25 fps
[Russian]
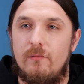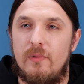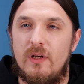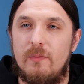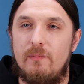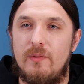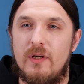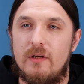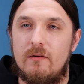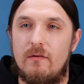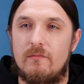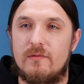
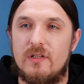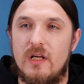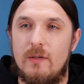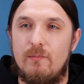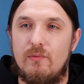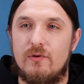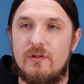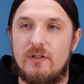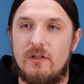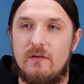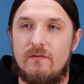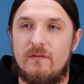При первом
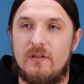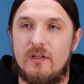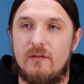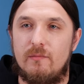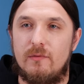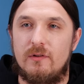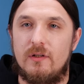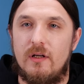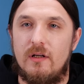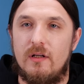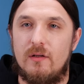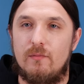запуске в
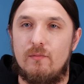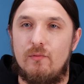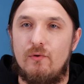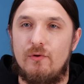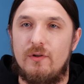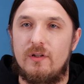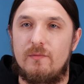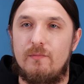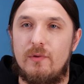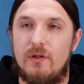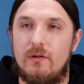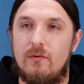терминале
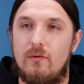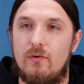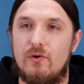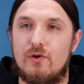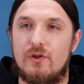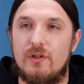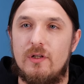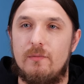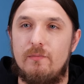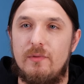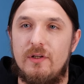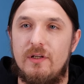будет
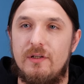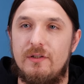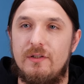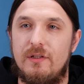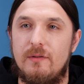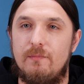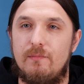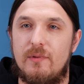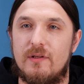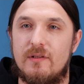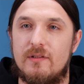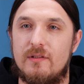предложено
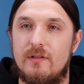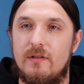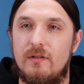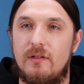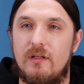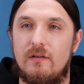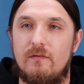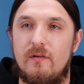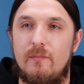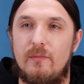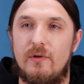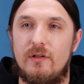перейти по
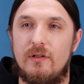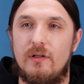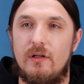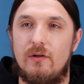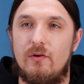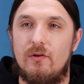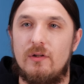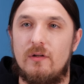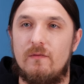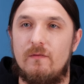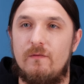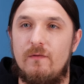ссылке в
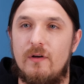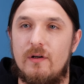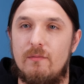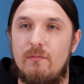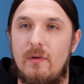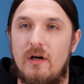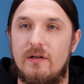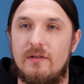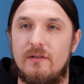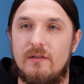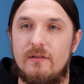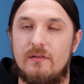определенном
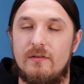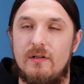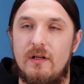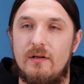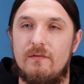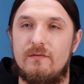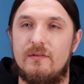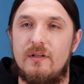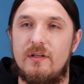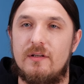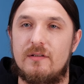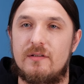формате для
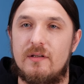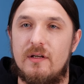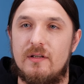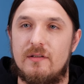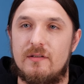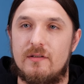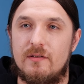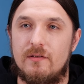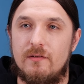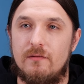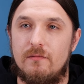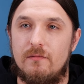
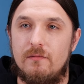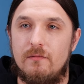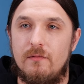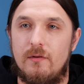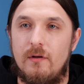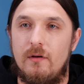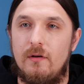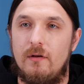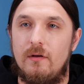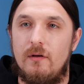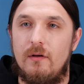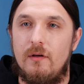авторизации.
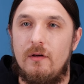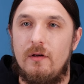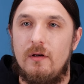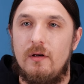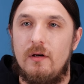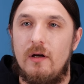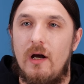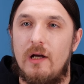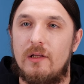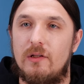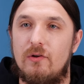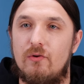
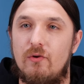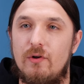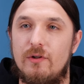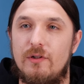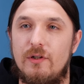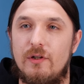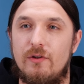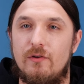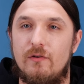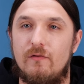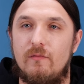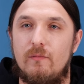
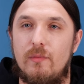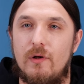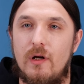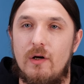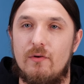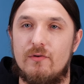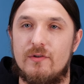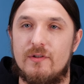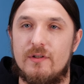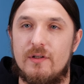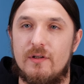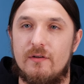Откройте ее в
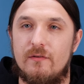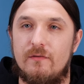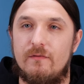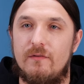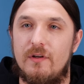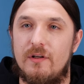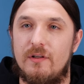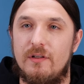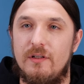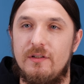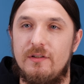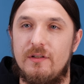браузере,
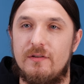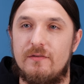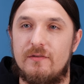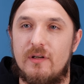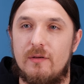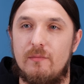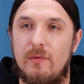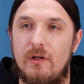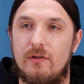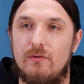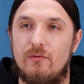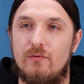вернитесь
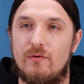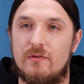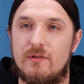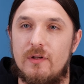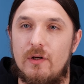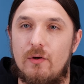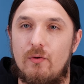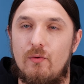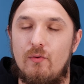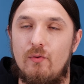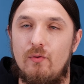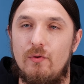в командную
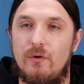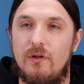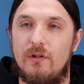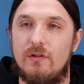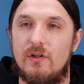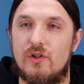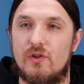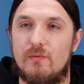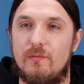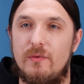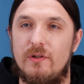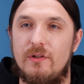строку и
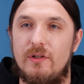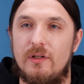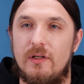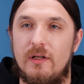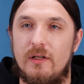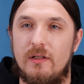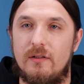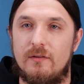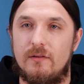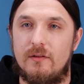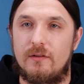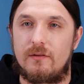нажмите
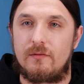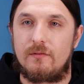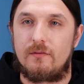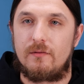Enter.